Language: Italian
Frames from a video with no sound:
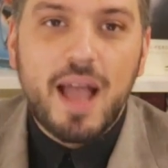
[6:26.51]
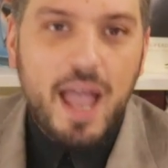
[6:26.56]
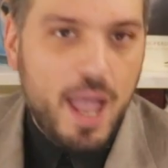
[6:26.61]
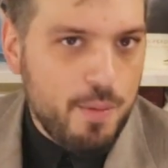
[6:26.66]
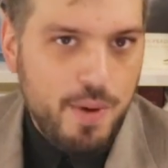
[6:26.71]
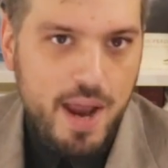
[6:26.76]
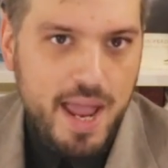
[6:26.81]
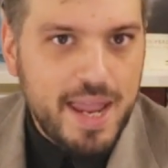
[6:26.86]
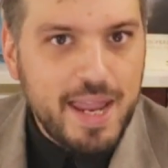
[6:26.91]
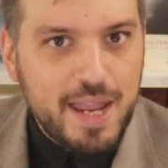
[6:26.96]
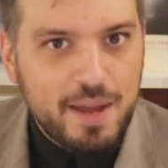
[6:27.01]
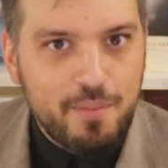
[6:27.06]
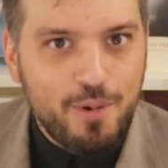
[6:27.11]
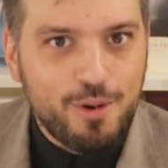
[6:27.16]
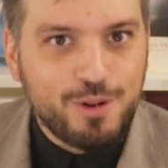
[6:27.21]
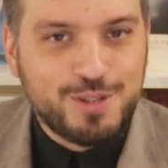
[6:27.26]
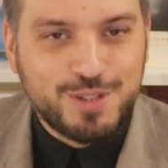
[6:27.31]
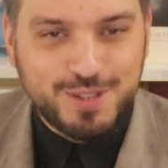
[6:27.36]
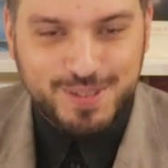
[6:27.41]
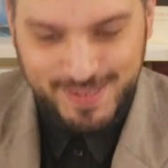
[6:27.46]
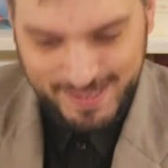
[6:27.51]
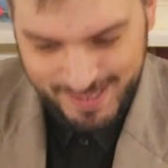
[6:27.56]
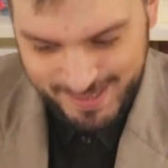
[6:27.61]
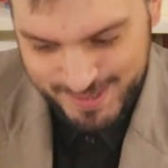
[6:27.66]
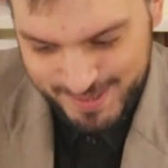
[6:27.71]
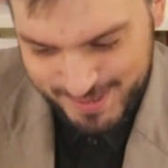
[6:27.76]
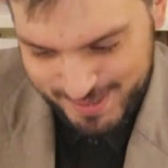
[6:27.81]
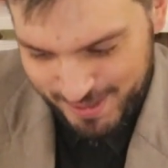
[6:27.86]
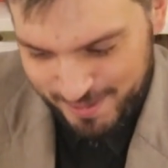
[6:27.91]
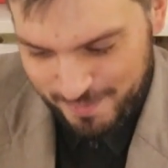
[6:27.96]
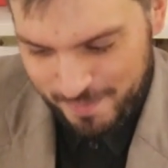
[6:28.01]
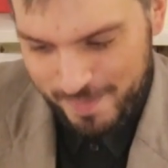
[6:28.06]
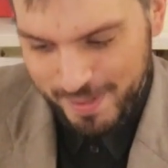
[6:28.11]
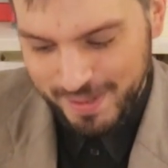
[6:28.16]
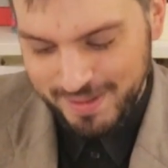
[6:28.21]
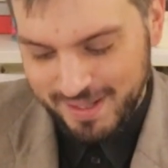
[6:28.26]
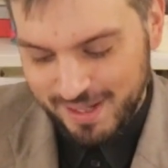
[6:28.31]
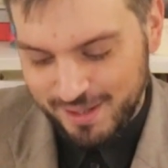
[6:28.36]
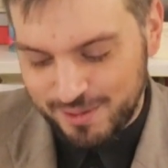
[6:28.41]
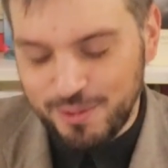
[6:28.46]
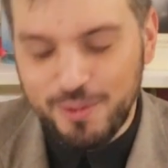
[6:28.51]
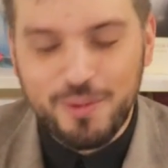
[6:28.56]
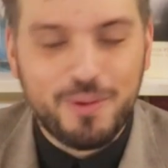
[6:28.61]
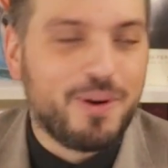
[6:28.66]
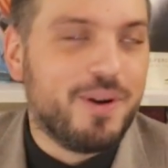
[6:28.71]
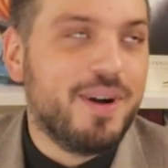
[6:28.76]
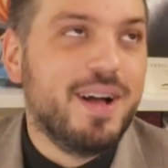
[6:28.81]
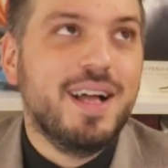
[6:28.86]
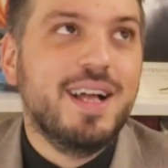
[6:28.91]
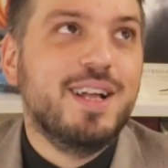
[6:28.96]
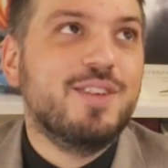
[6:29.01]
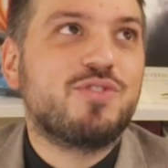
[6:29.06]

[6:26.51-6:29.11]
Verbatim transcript: è una emo sostanzialmente, adoro.